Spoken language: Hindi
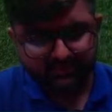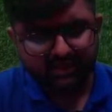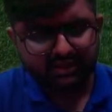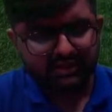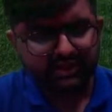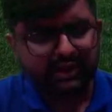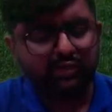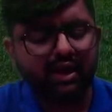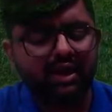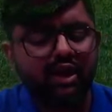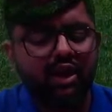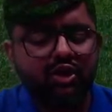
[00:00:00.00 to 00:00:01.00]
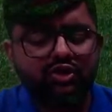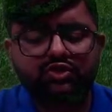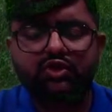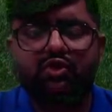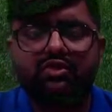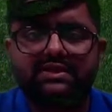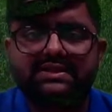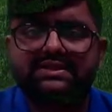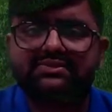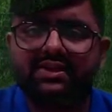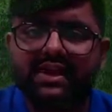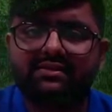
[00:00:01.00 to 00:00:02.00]
क्लियर हुआ सो
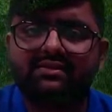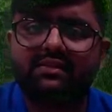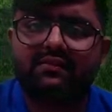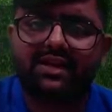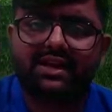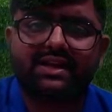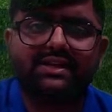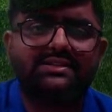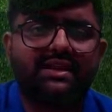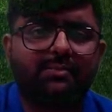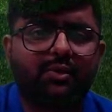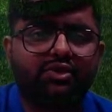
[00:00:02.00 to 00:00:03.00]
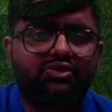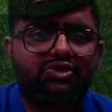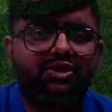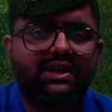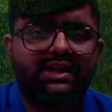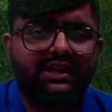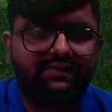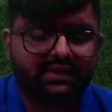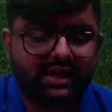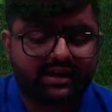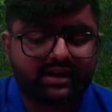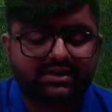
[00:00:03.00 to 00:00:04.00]
स्ट्रेंथ वीकनेस अपॉर्चुनिटी एंड
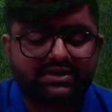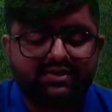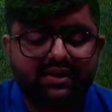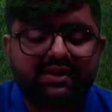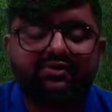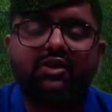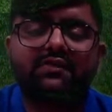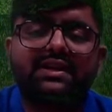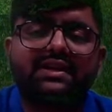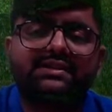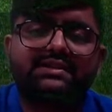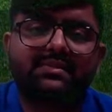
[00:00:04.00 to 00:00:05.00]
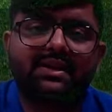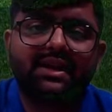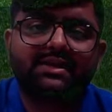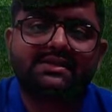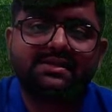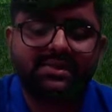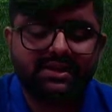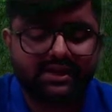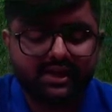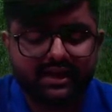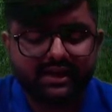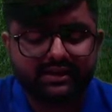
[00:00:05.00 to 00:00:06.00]
थ्रेट स्ट्रेंथ और वीकनेस हमें कहां से मिलती
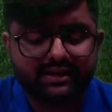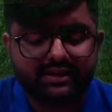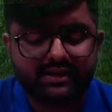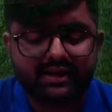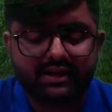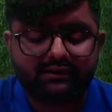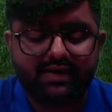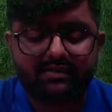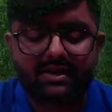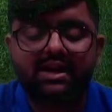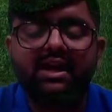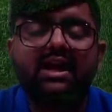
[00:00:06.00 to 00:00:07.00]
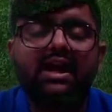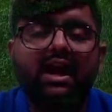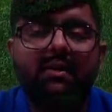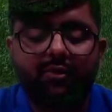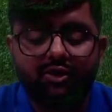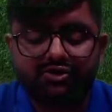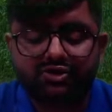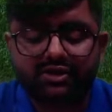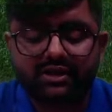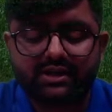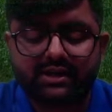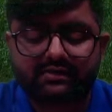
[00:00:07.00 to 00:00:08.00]
है इंटरनल एनवायरमेंट
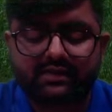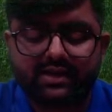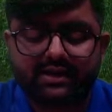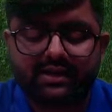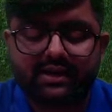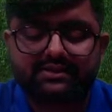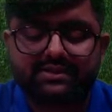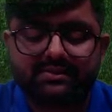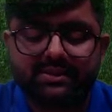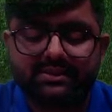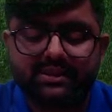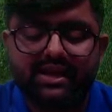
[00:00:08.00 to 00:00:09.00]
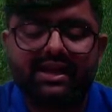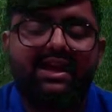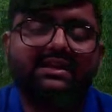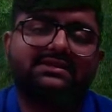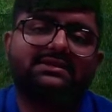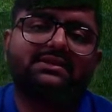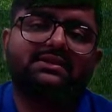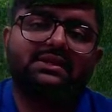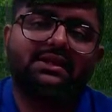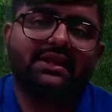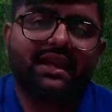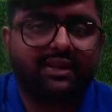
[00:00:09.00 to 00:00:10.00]
अपॉर्चुनिटी एंड थ्रेट कहां से मिलती है
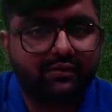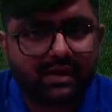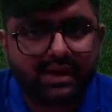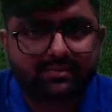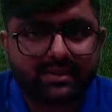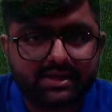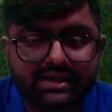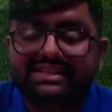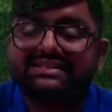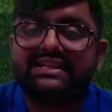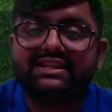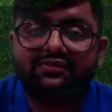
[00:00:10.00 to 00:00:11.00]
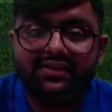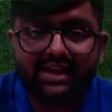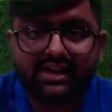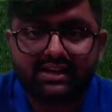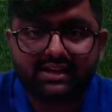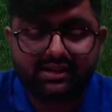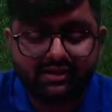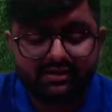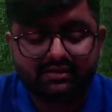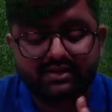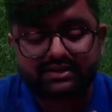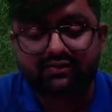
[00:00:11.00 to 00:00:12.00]
एक्सटर्नल एनवायरमेंट इज इट वेरी क्लियर
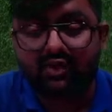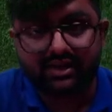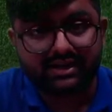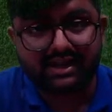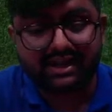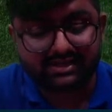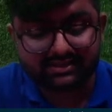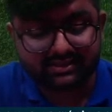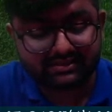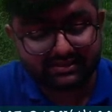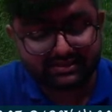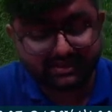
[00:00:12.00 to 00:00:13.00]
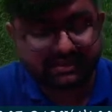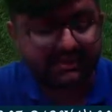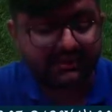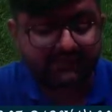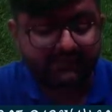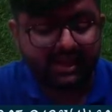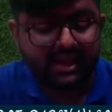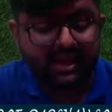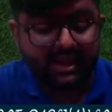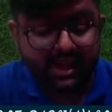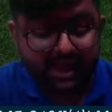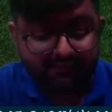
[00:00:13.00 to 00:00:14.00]
द स्वॉट एनालिसिस इज क्लियर
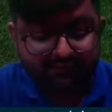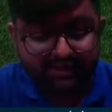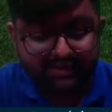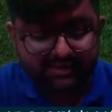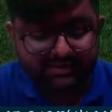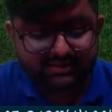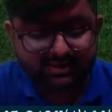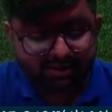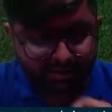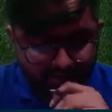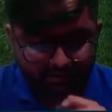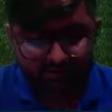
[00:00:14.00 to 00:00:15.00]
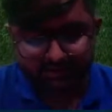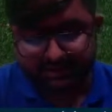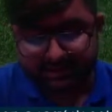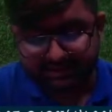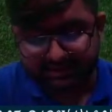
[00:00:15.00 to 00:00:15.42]
आफ्टर दिस लेट अस